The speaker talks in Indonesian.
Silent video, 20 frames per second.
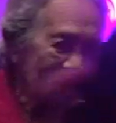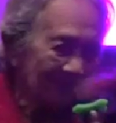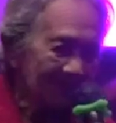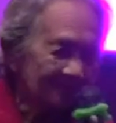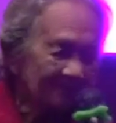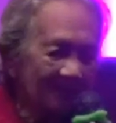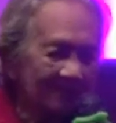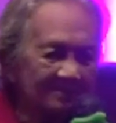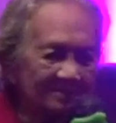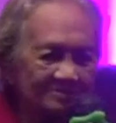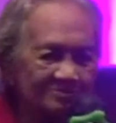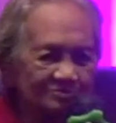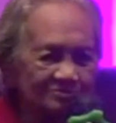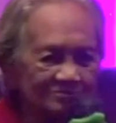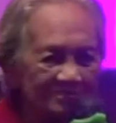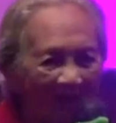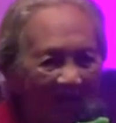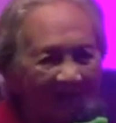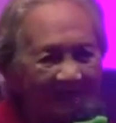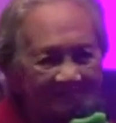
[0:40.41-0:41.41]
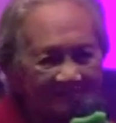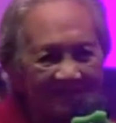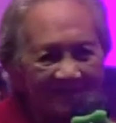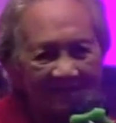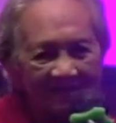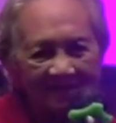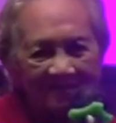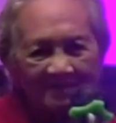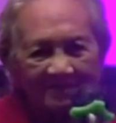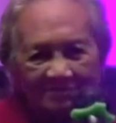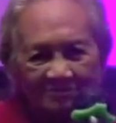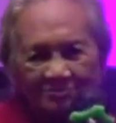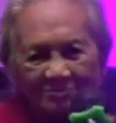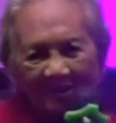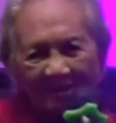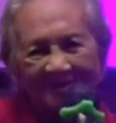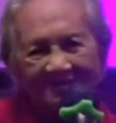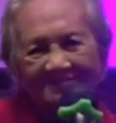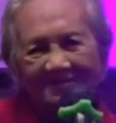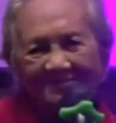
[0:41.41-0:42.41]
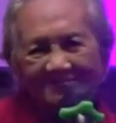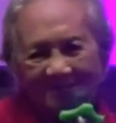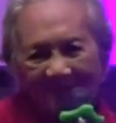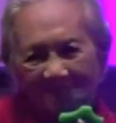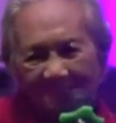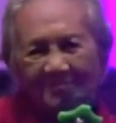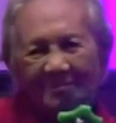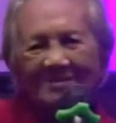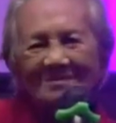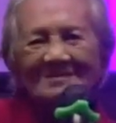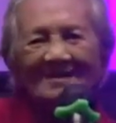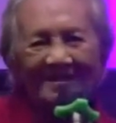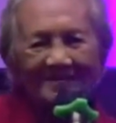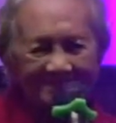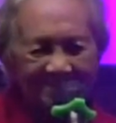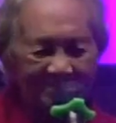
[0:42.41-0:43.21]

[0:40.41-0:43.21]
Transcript: jadi saat ini saya tetap menjadi